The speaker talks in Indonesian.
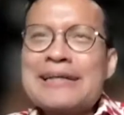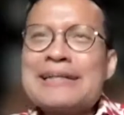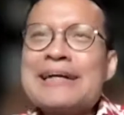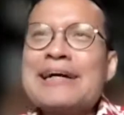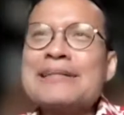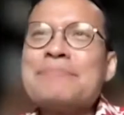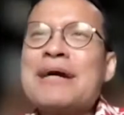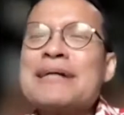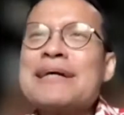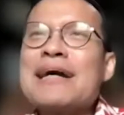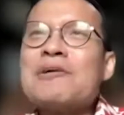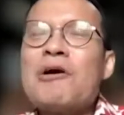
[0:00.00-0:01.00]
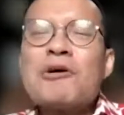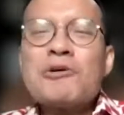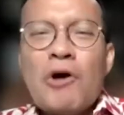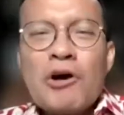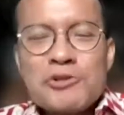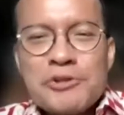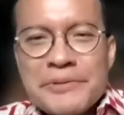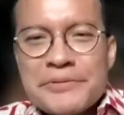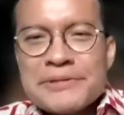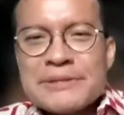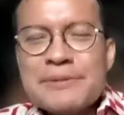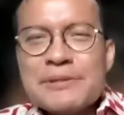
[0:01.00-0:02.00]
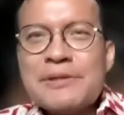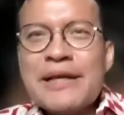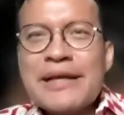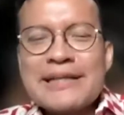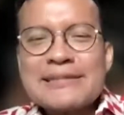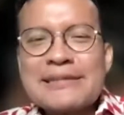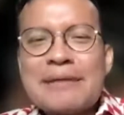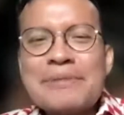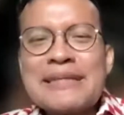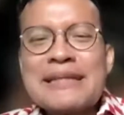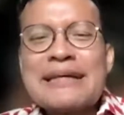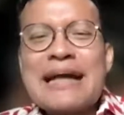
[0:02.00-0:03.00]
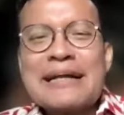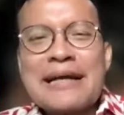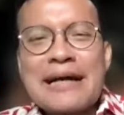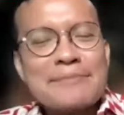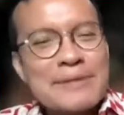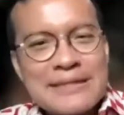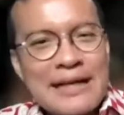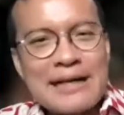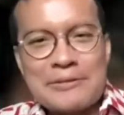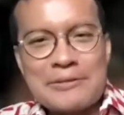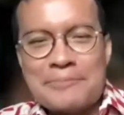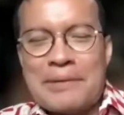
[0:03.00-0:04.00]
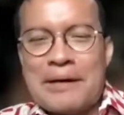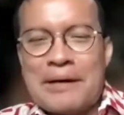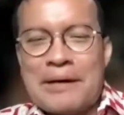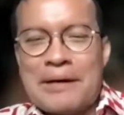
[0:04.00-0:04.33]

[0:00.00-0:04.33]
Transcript: Ketika kita mengatakan ok oknum itu sebetulnya kita sedang menyederhanakan masalah loh Mbak Ola.